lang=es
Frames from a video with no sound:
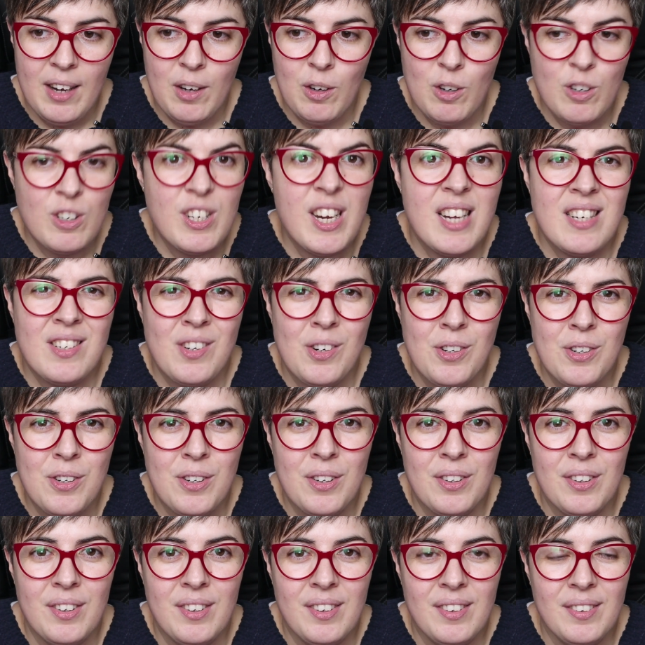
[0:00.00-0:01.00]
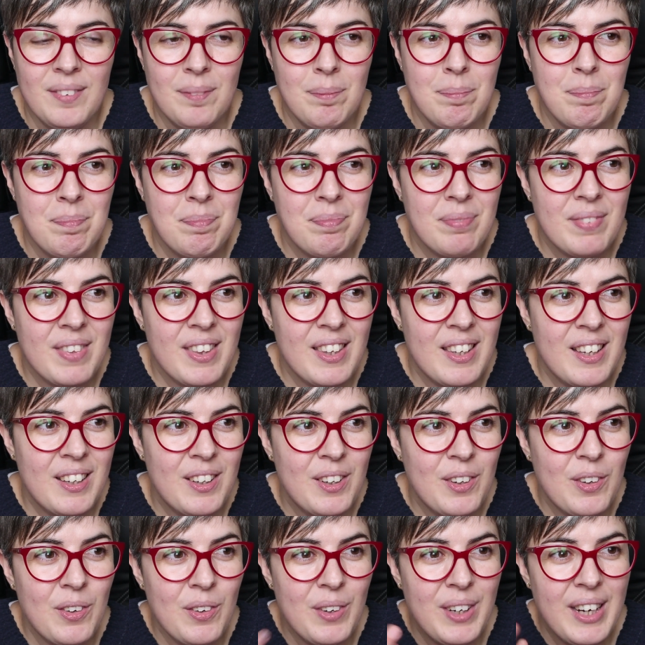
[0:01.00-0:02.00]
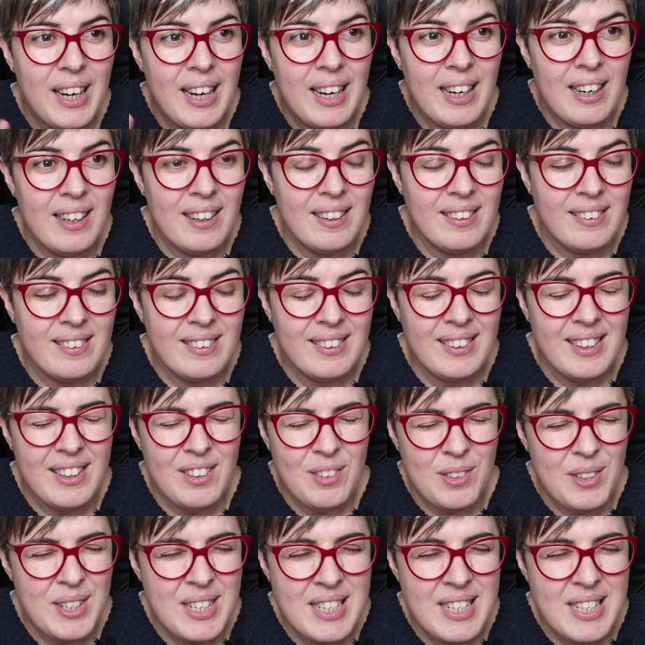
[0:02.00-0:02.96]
Cosas con, el tío